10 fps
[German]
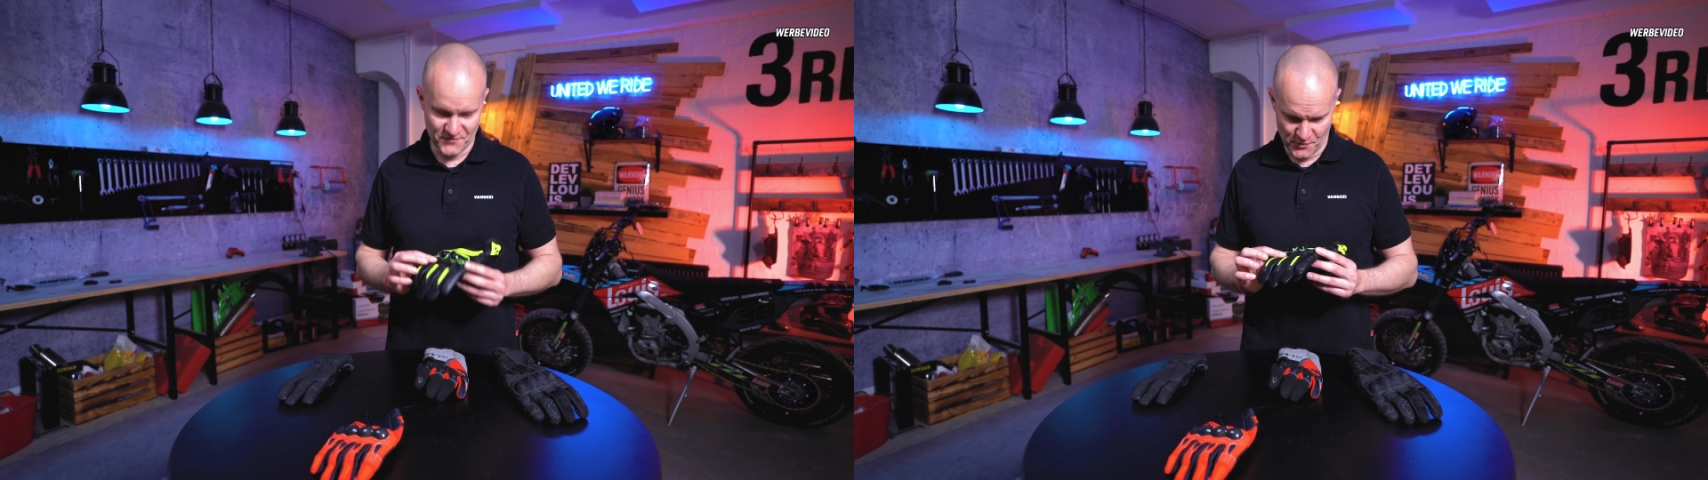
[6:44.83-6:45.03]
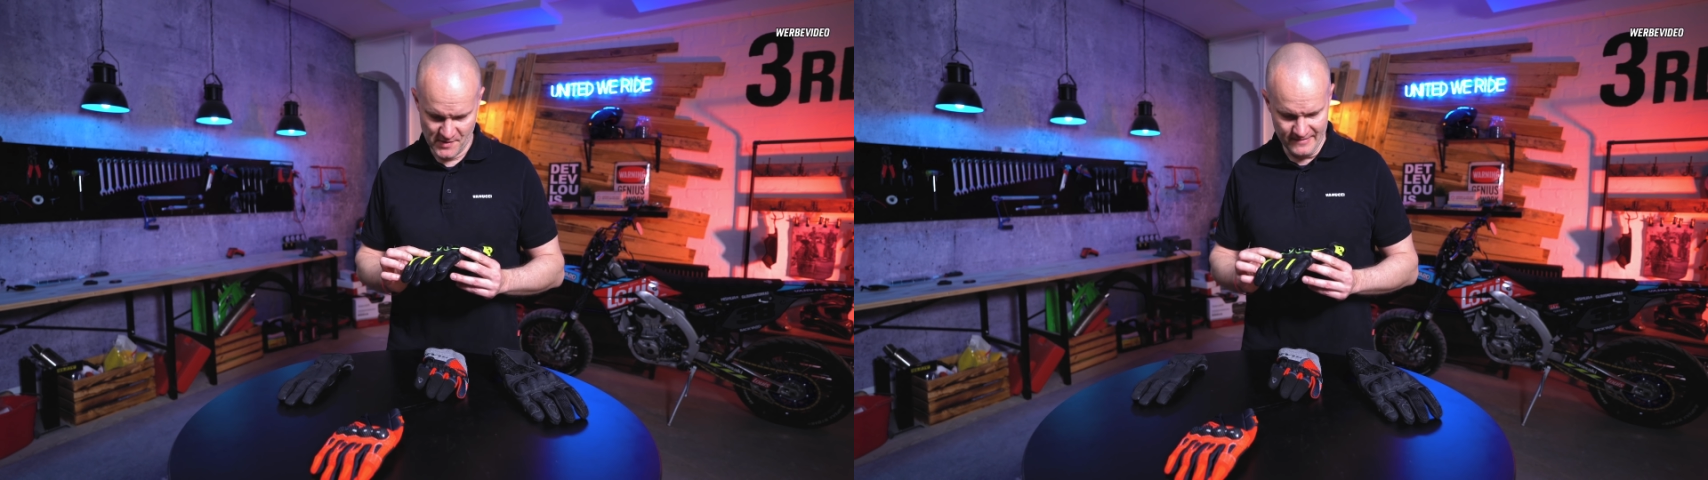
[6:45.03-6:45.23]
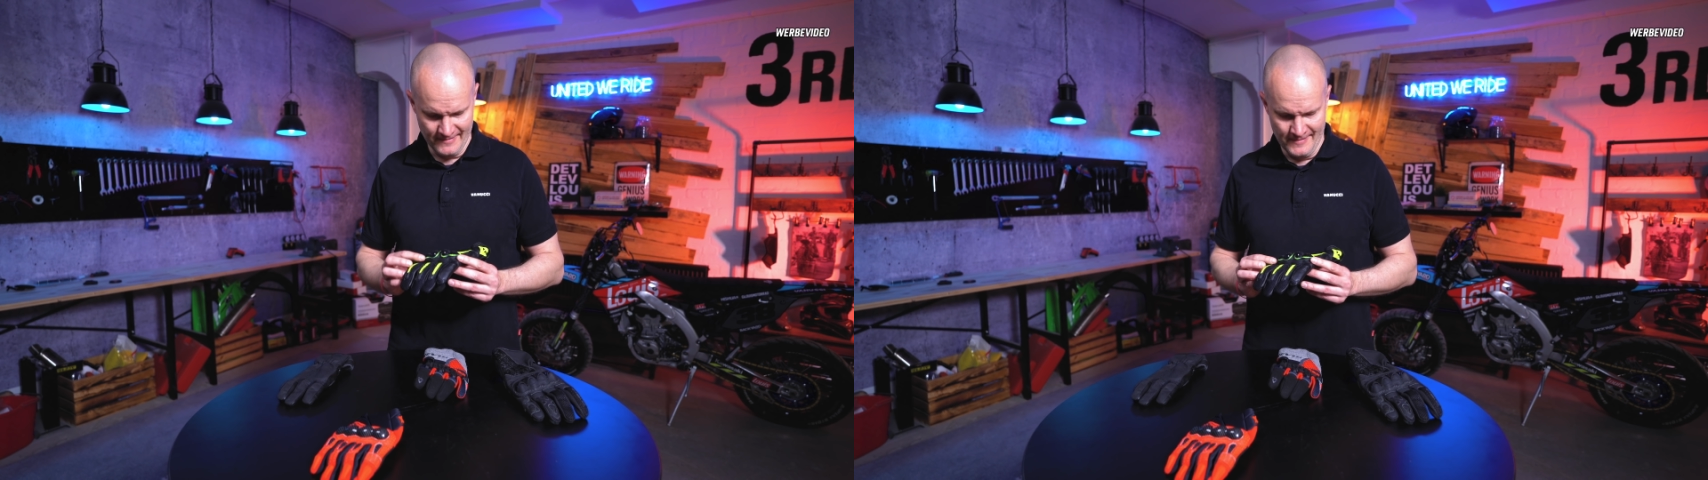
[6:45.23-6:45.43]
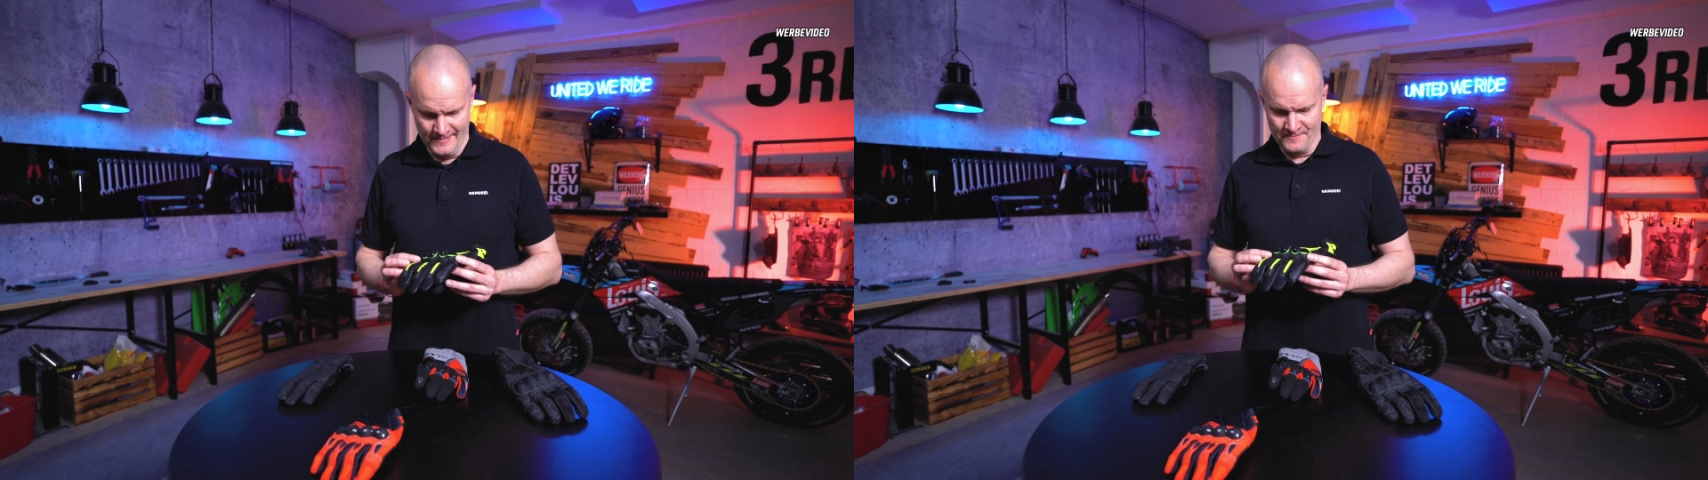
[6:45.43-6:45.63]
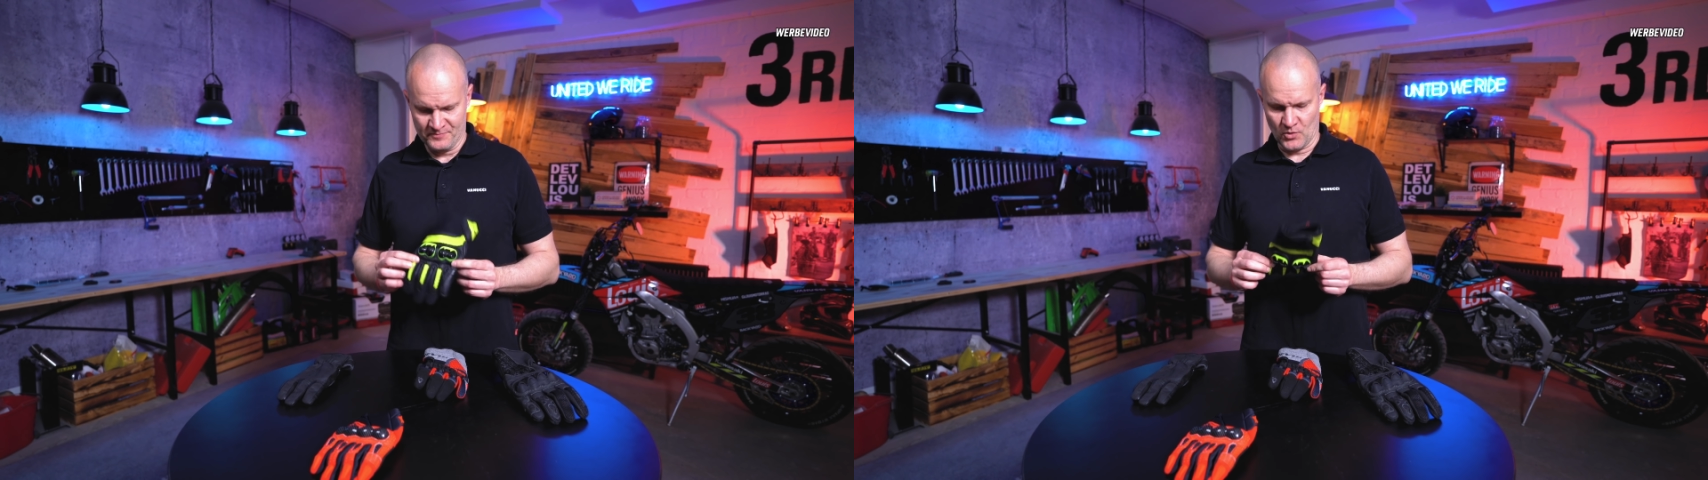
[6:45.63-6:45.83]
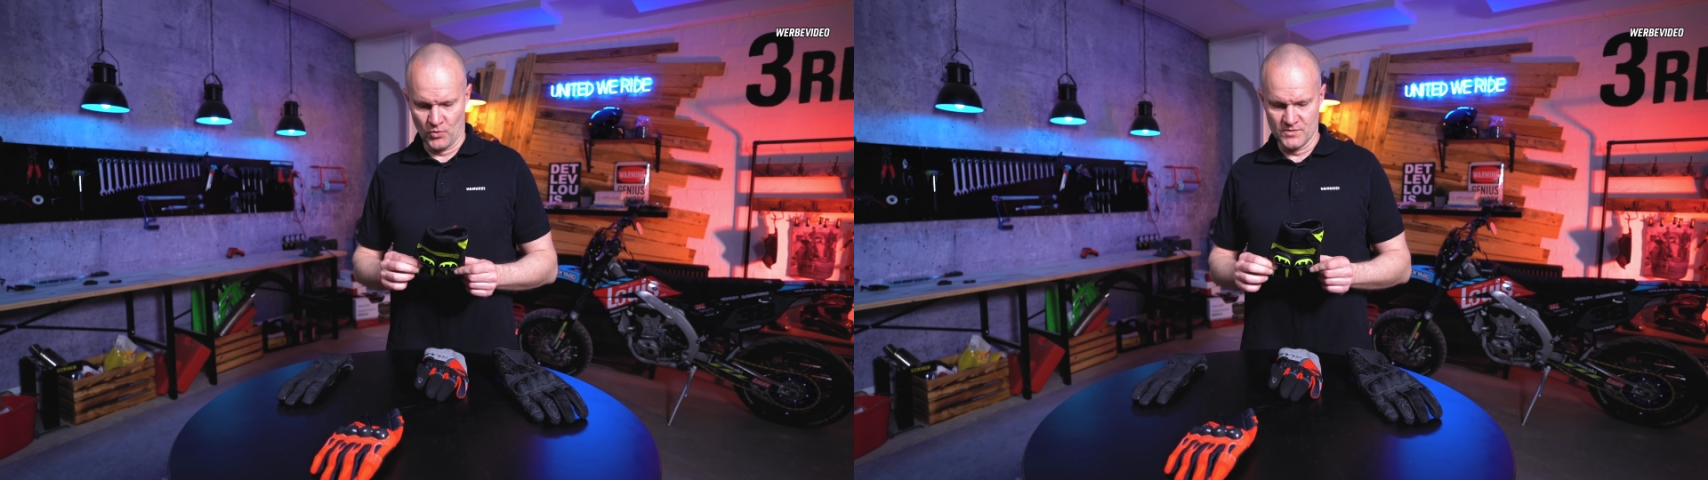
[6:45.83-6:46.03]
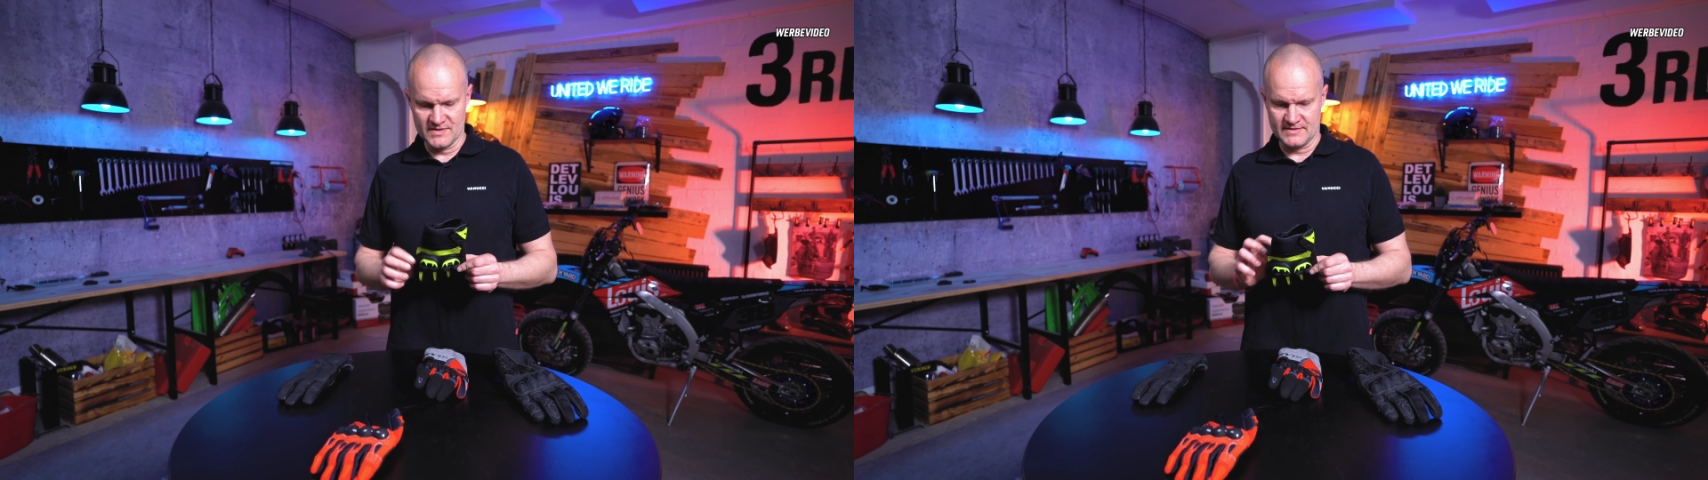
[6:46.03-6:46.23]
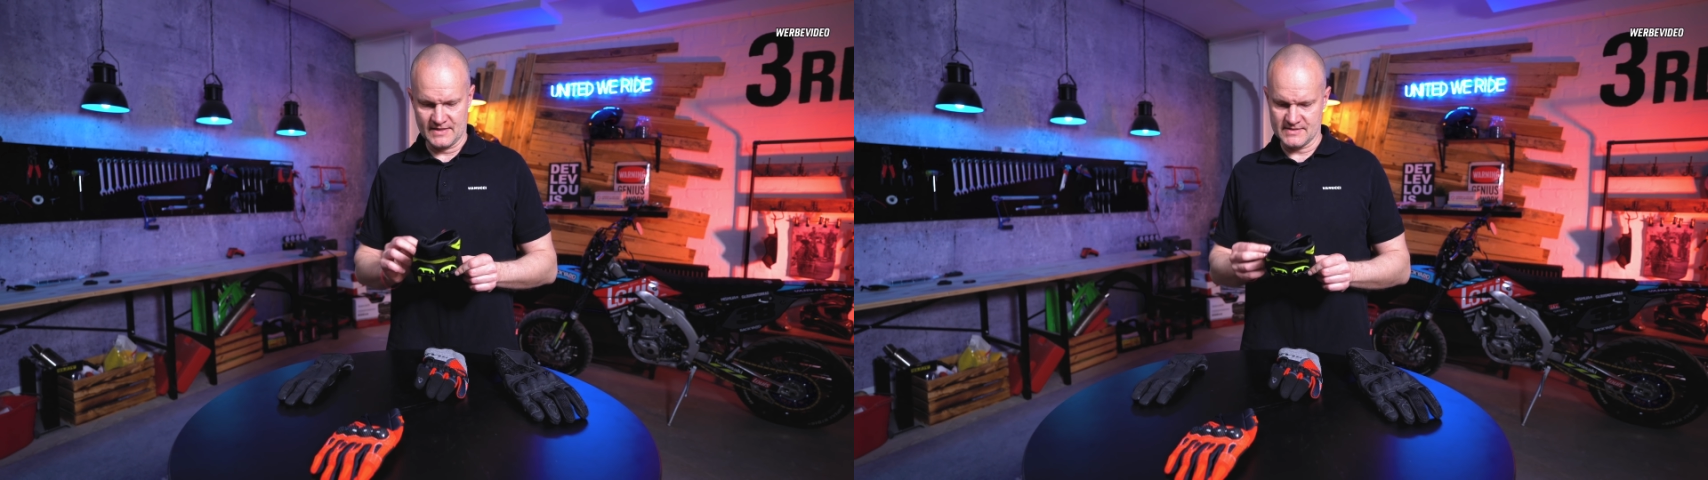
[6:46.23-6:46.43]
Firma.
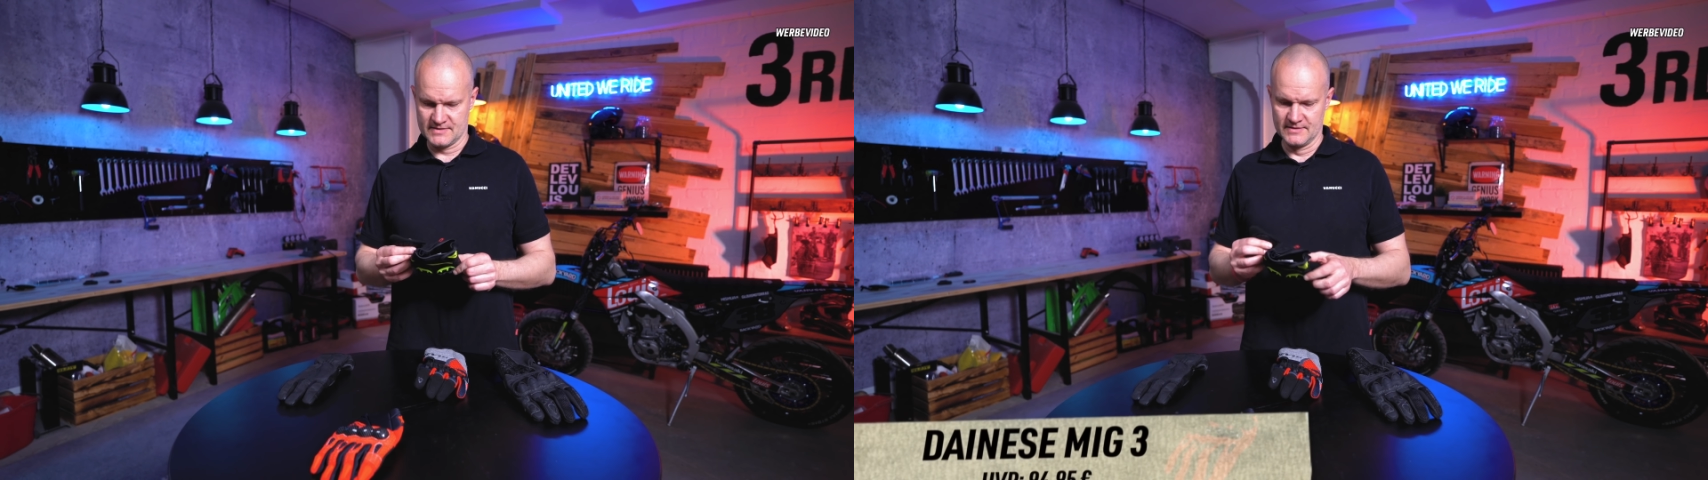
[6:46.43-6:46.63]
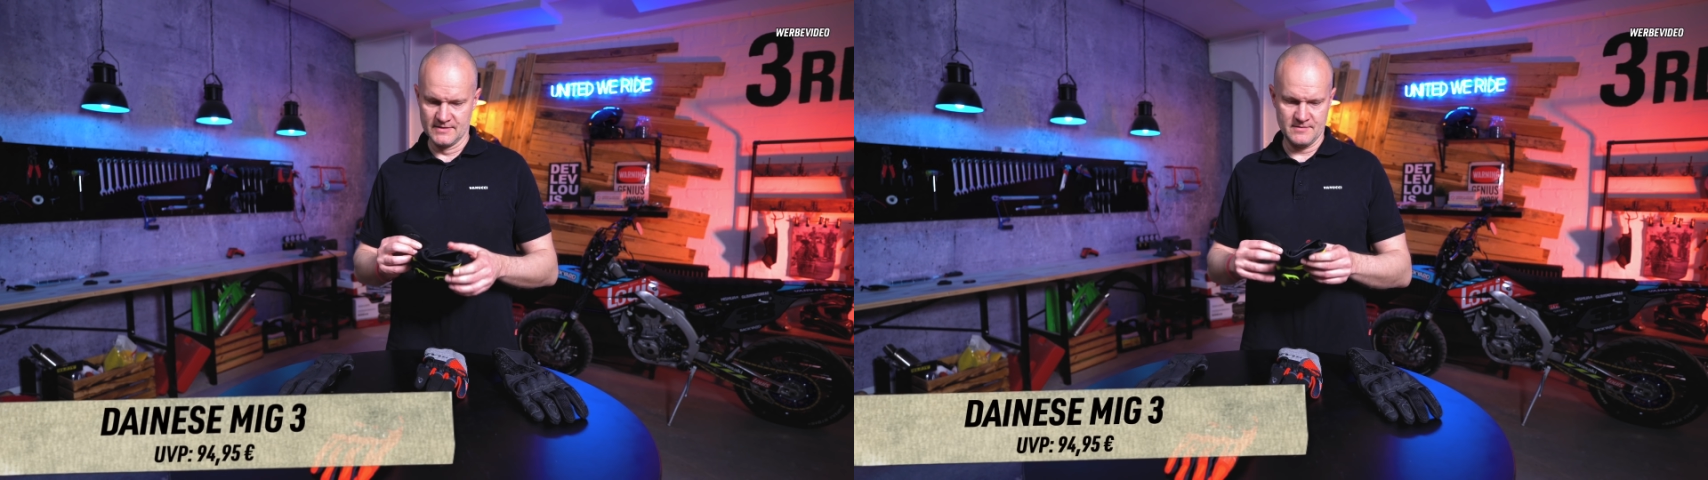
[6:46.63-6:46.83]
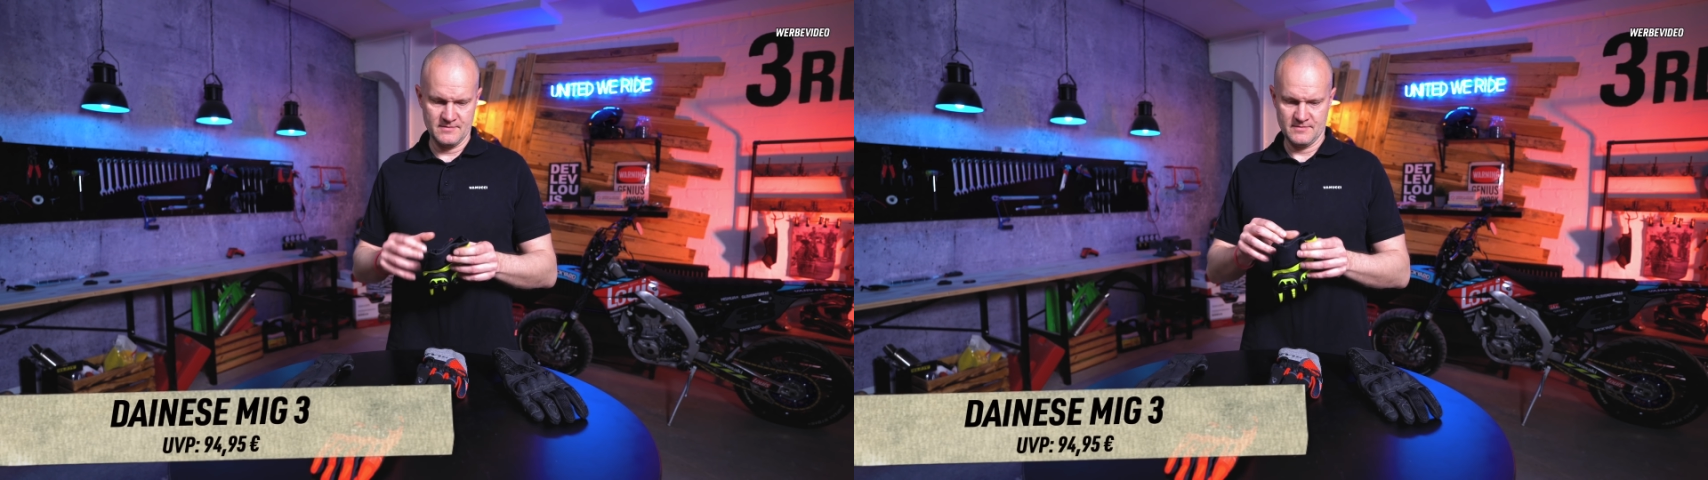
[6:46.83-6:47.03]
Und das hier